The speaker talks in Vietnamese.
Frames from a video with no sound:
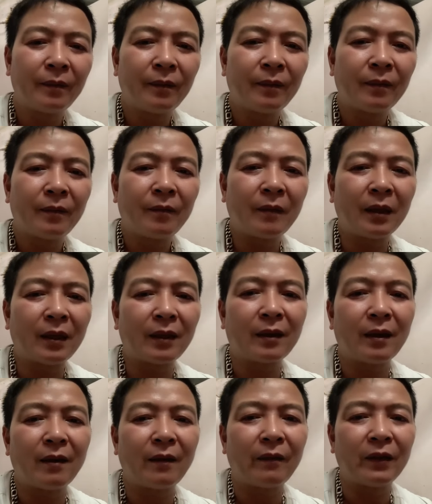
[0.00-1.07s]
mà tại
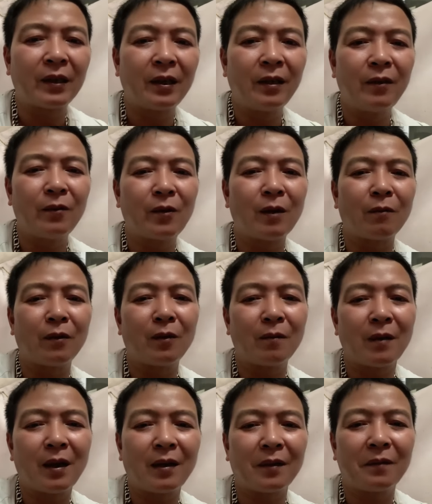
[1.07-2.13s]
sao lại phải xin cộng đồng
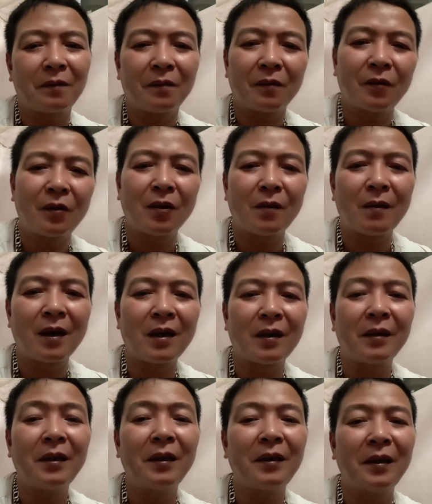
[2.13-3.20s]
mạng cho bà
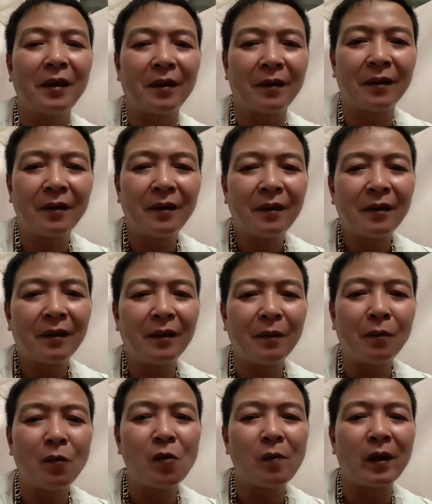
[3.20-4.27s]
ít tiền để
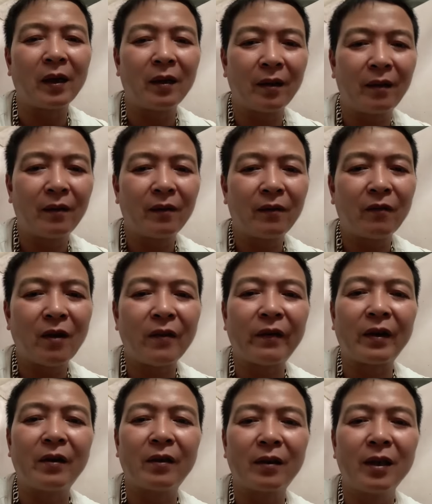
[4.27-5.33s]
mua mảnh đất và phải
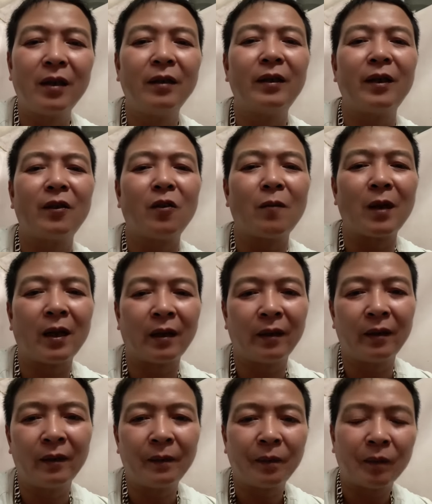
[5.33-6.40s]
được đứng tên của bà ấy
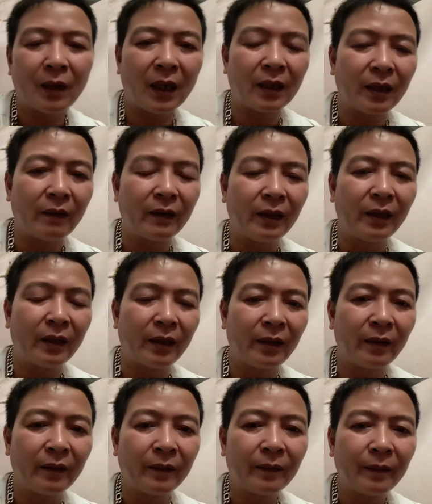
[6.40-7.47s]
tại sao phải như thế
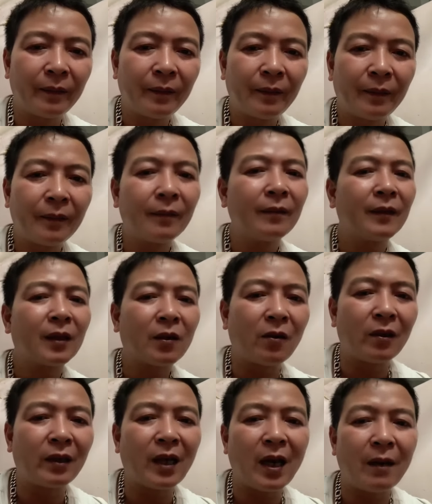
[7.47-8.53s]

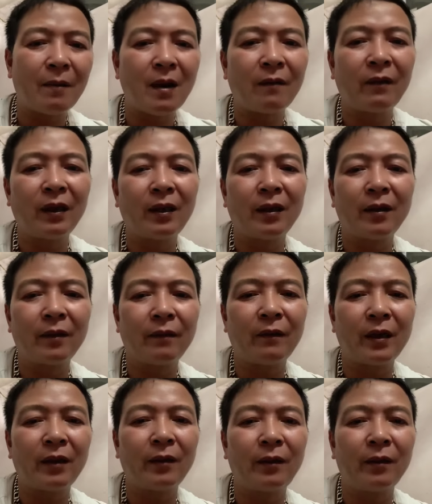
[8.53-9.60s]
con trai bà vẫn thờ
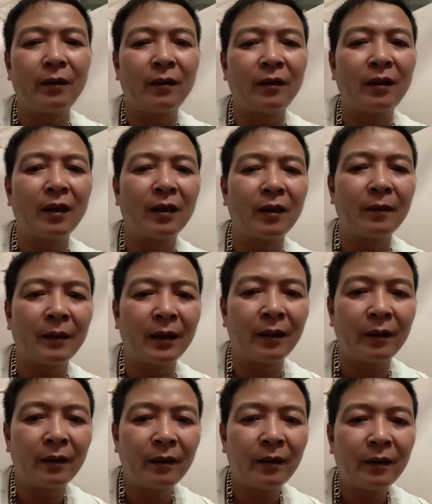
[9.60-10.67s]
vẫn thờ mà
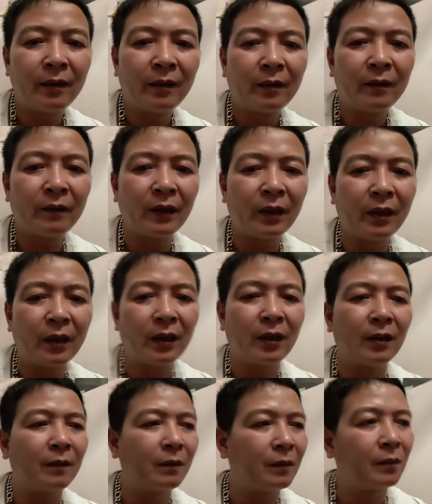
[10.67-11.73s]
vẫn
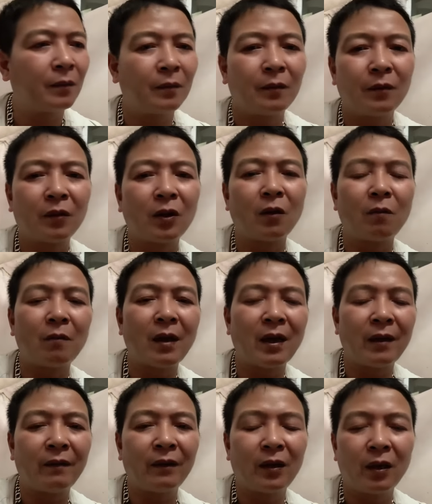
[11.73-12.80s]
thờ chồng
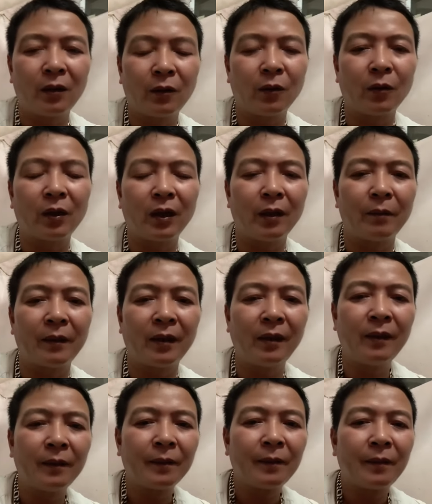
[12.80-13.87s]
bà thờ tổ tiên mà
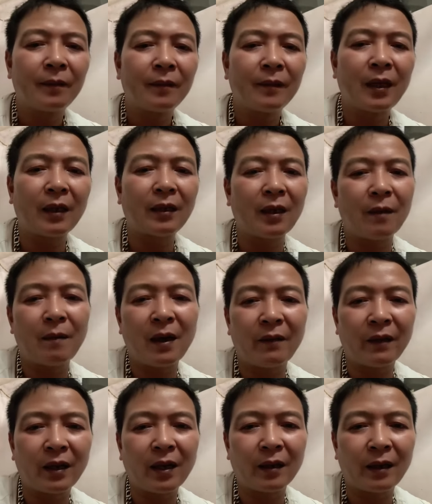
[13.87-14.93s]
tại sao bà
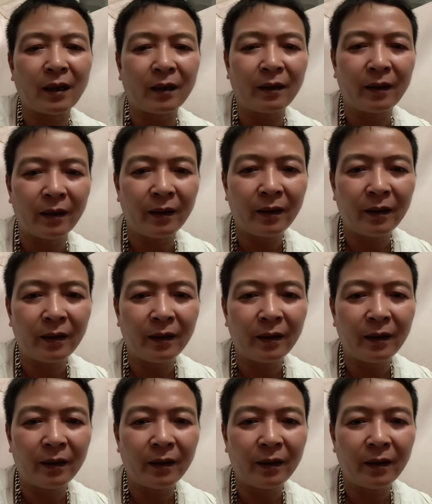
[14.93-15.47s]
phải căng thẳng như thế